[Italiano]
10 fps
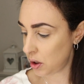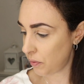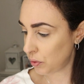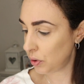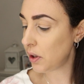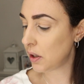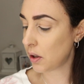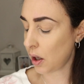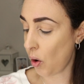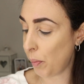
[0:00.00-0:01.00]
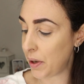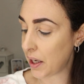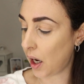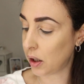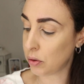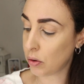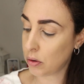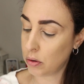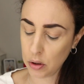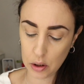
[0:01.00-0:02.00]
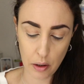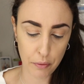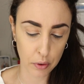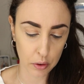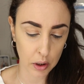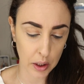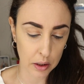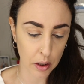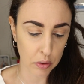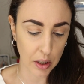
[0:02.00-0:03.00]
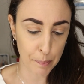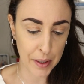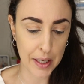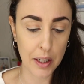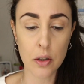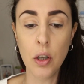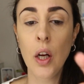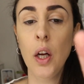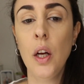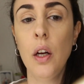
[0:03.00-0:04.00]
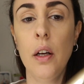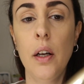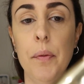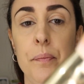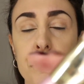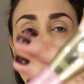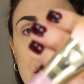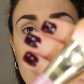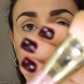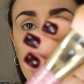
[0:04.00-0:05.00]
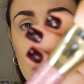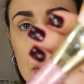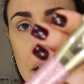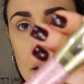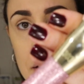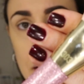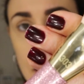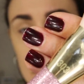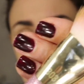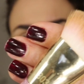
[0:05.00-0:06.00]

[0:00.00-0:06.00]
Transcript: di fondotinta che ho applicato con il fondotinta con il pennello ehm, 303 di Real